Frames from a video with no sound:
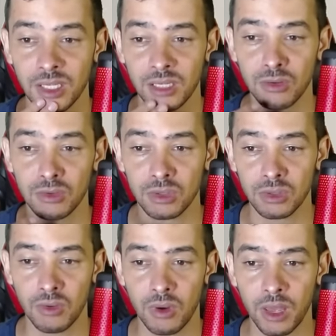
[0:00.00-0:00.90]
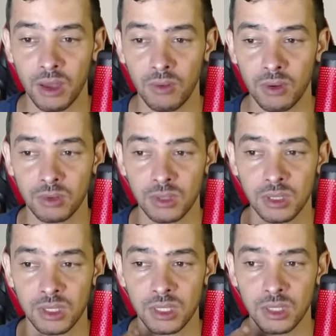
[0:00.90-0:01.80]
e eu sou o réu, eu tenho
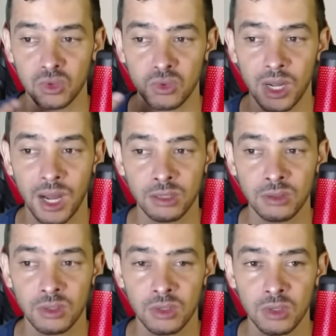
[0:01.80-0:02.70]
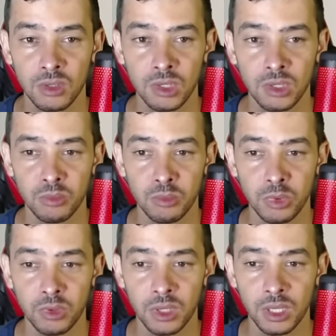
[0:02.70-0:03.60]
que ser julgado,
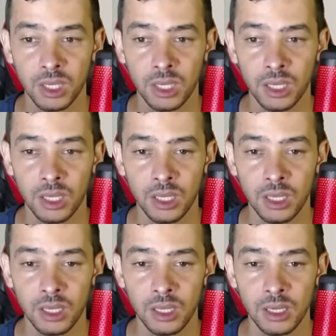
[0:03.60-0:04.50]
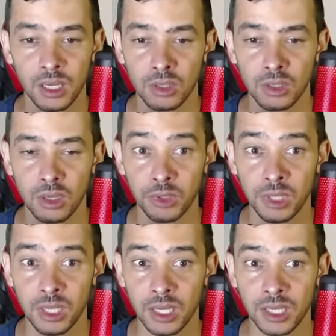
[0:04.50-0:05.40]
porque eu não
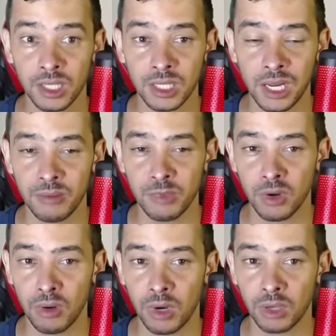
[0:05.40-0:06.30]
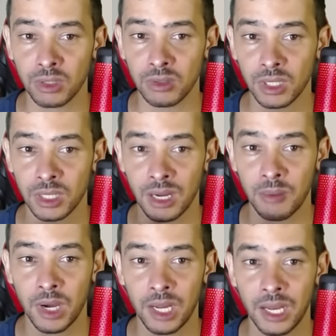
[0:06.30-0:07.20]
poderia deixar ele me roubar, eu tenho que
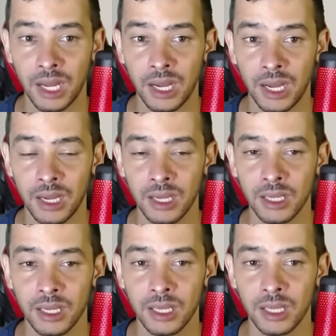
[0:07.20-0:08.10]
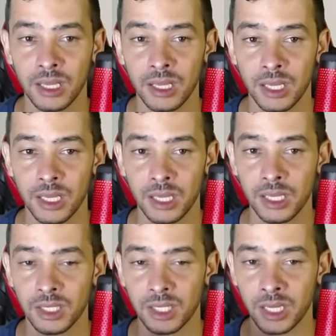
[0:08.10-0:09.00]
trabalhar
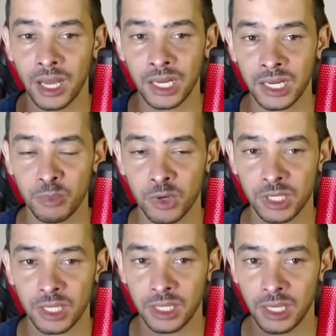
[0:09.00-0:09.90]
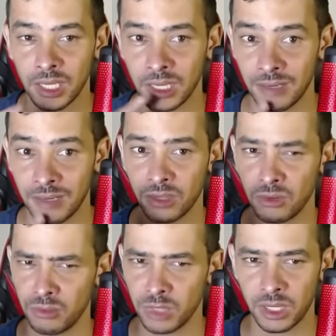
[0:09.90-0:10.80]
e chegar lá na porta dele que ele vai
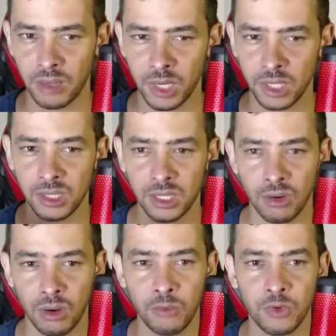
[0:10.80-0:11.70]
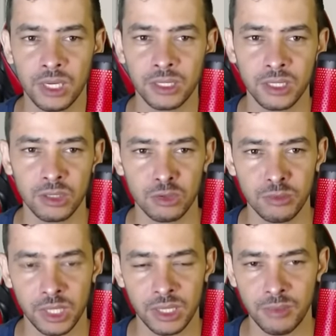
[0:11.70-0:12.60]
dormir até meio-dia, óbvio que ele tem que
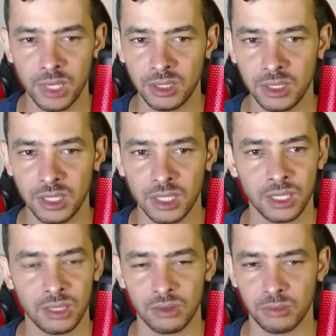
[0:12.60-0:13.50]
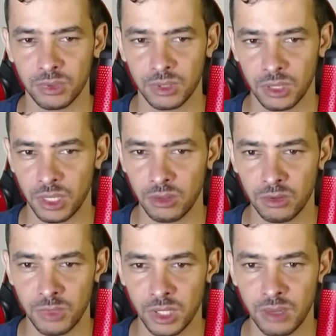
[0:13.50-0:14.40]
dormir até meio-dia, né? Tem que
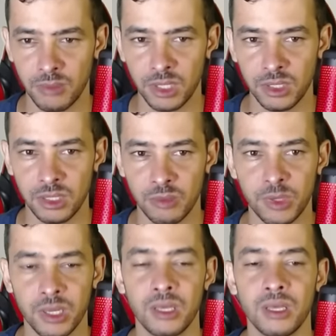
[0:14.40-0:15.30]
dormir até meio-dia porque